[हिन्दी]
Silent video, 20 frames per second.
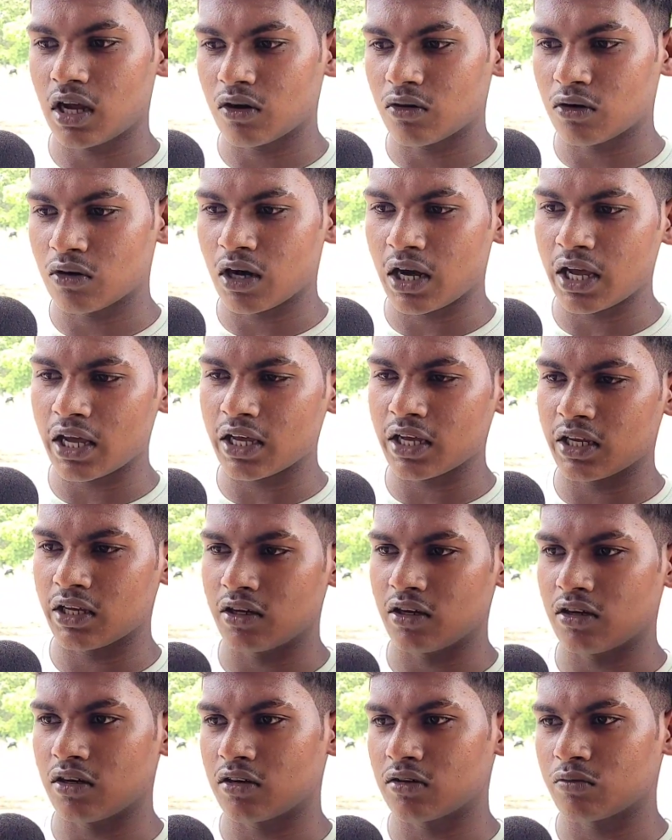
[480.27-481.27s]
वो आए
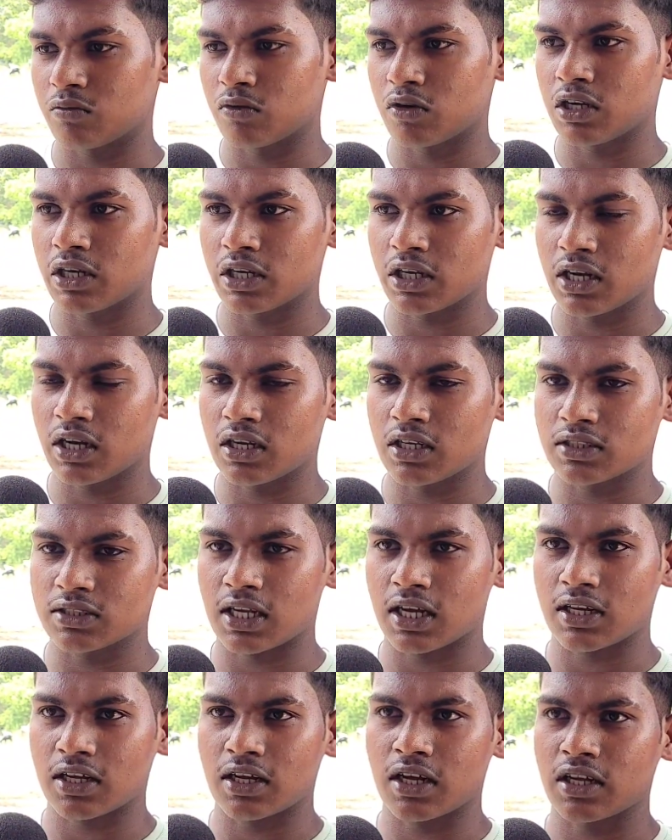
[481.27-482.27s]
और बोले ललन
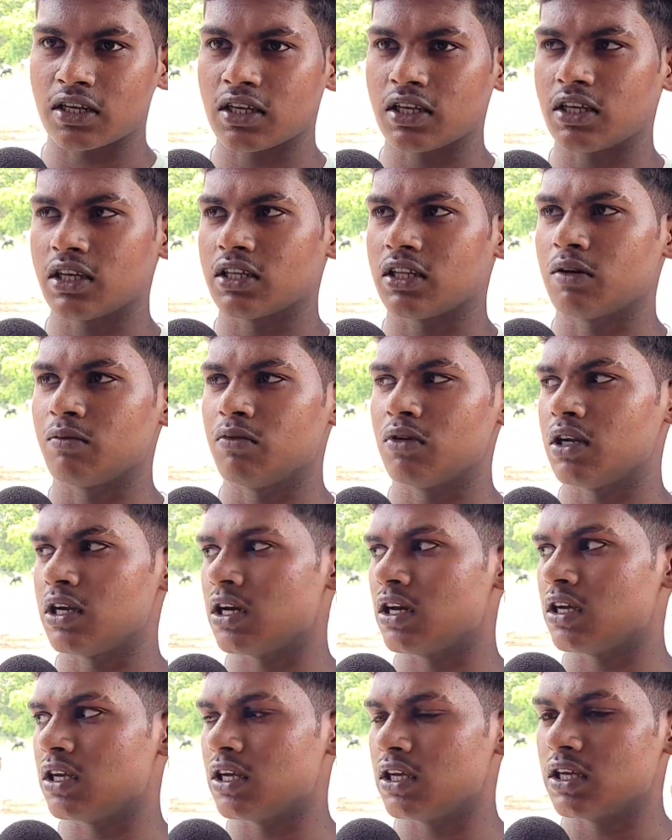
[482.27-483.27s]
शाह का घर यही है तो हम बोले
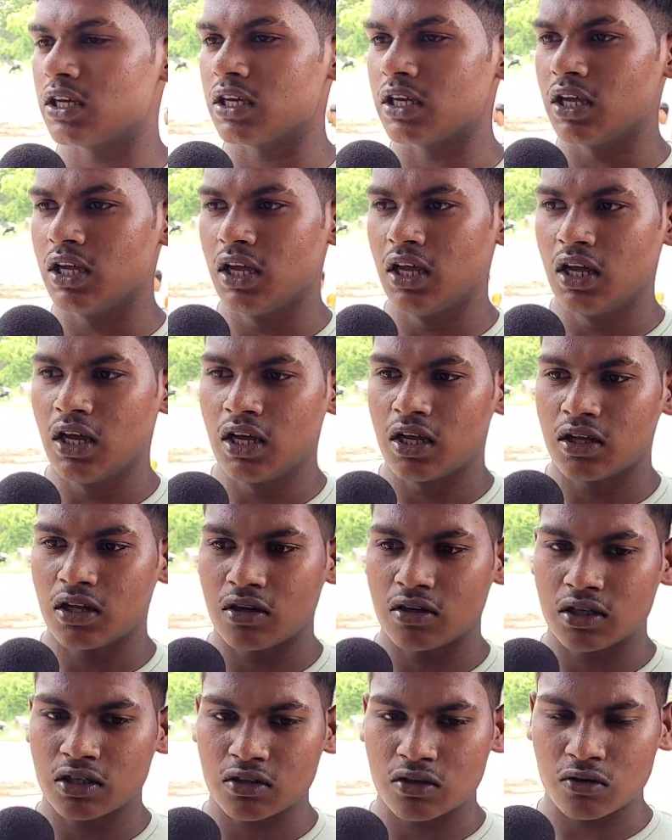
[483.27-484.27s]
हाँ यही है
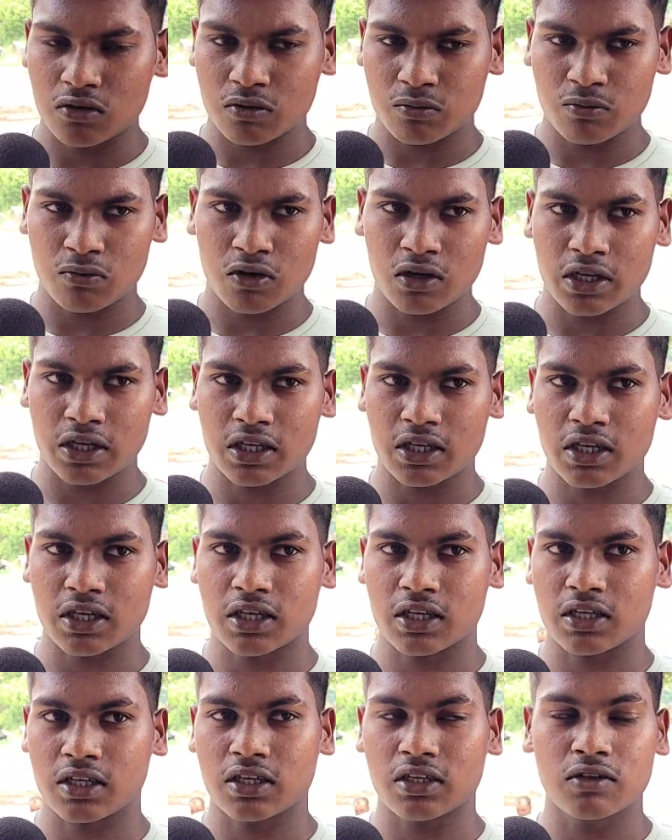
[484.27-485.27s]
और इनको बोले कि
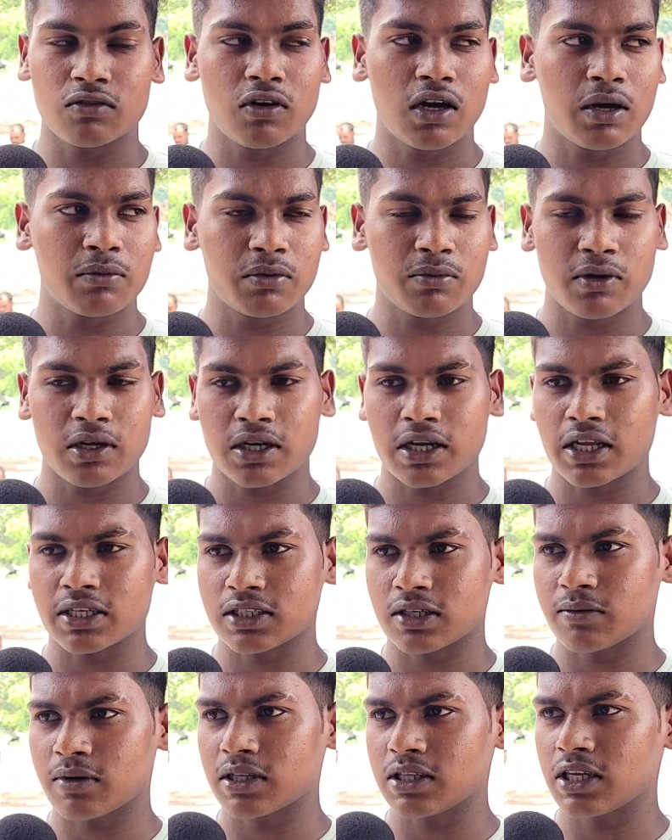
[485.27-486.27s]
वहाँ पर बन रहा है
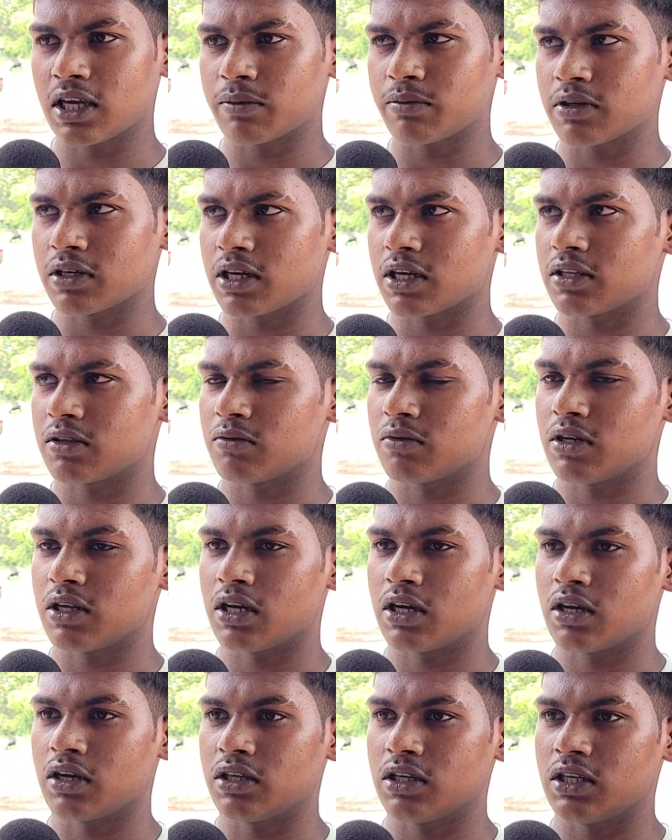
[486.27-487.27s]
समाधि आप ही का तो बोले
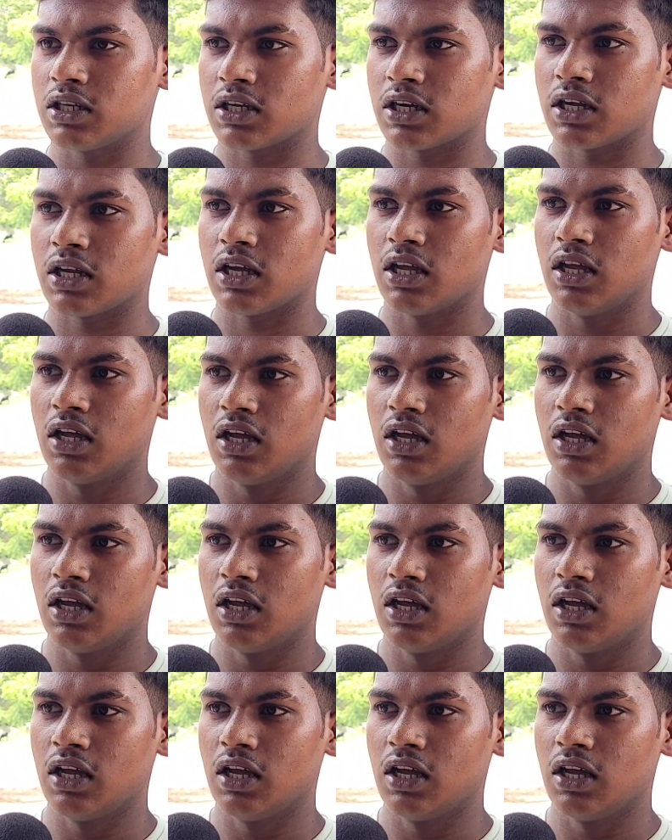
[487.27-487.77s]
हाँ इन्हीं का